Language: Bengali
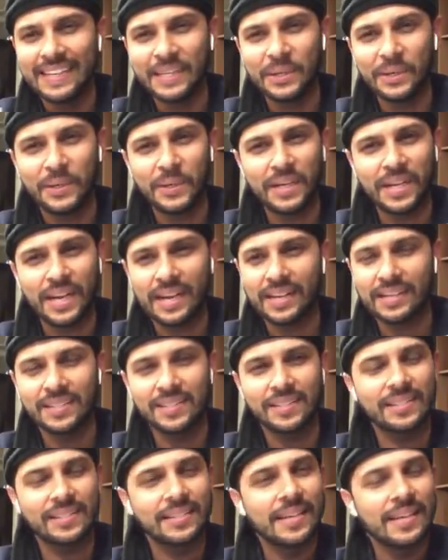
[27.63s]
You
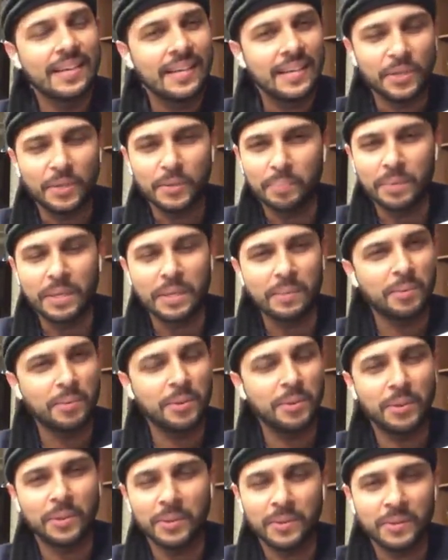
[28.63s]
guys you
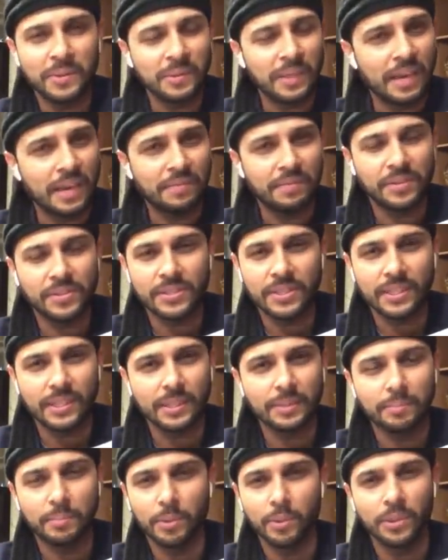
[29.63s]
people, every
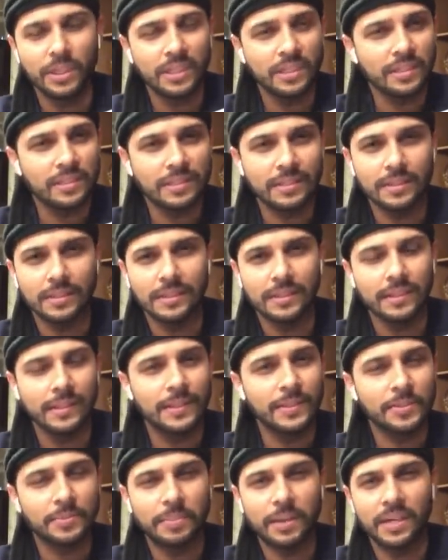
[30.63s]
single boys,
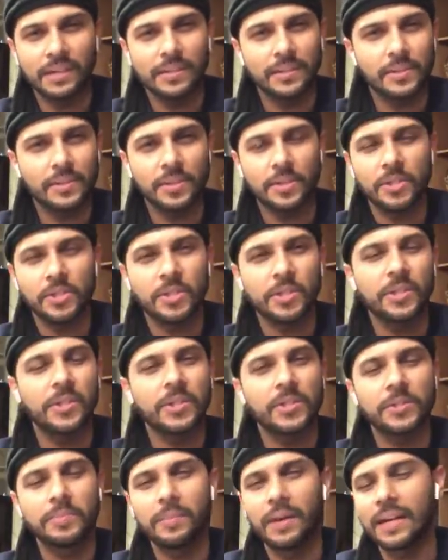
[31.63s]
girls, brothers,
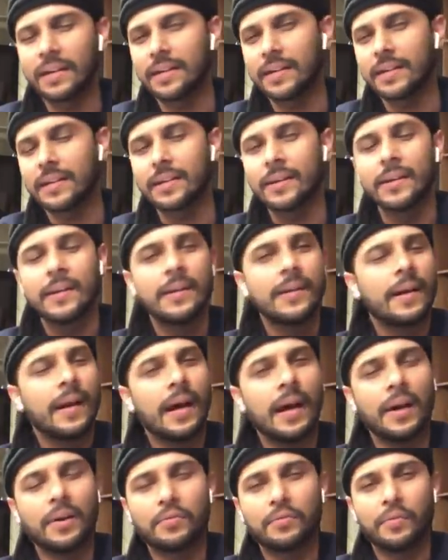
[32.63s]
sisters, my dear
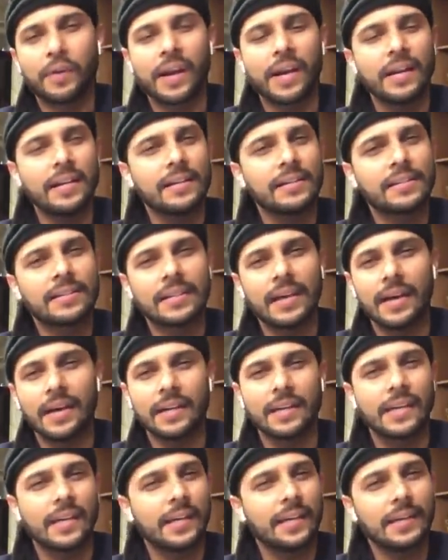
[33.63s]
uh, friends,
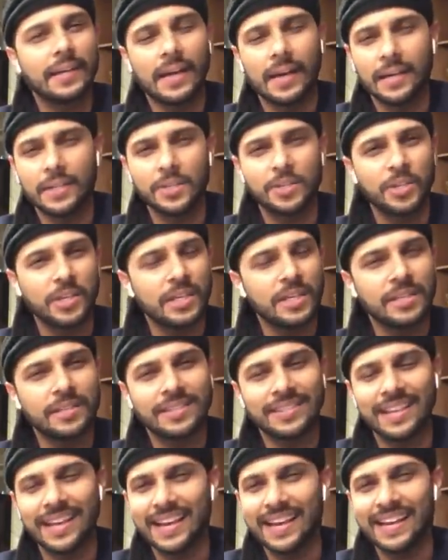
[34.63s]
uncle,
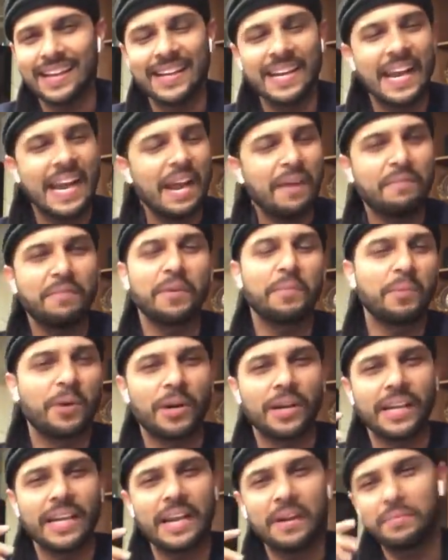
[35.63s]
aunties, and
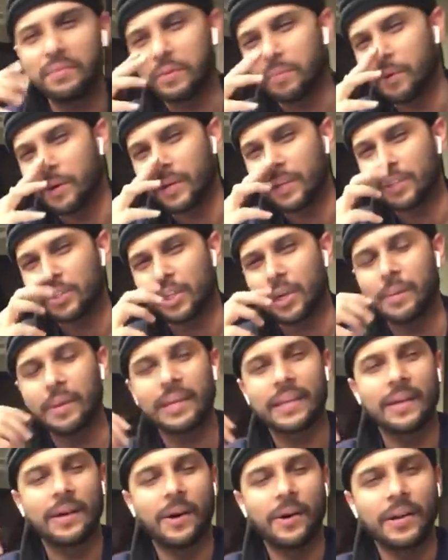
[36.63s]
everybody, everybody,
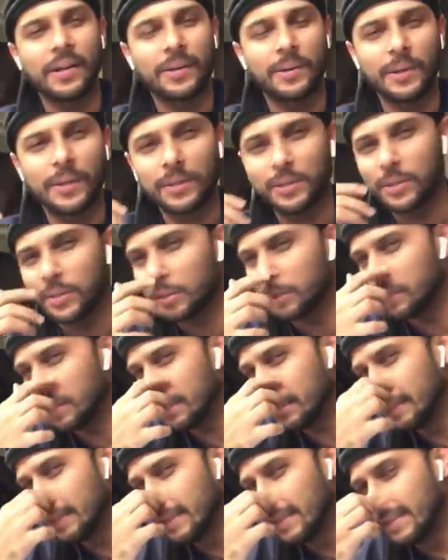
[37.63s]
সবাইকে অনেক অনেক
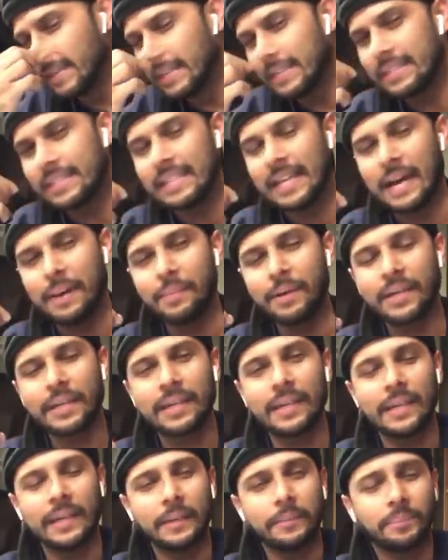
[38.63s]
ধন্যবাদ যে
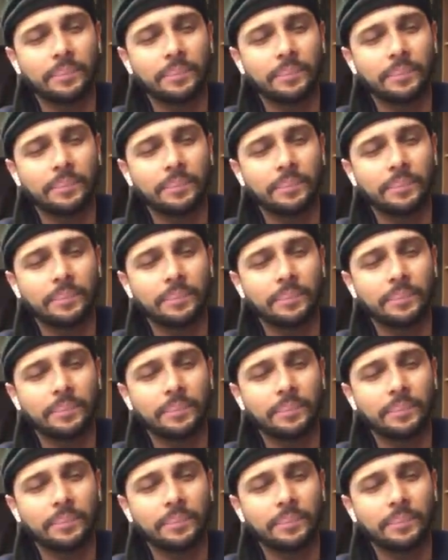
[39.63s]
আমাকে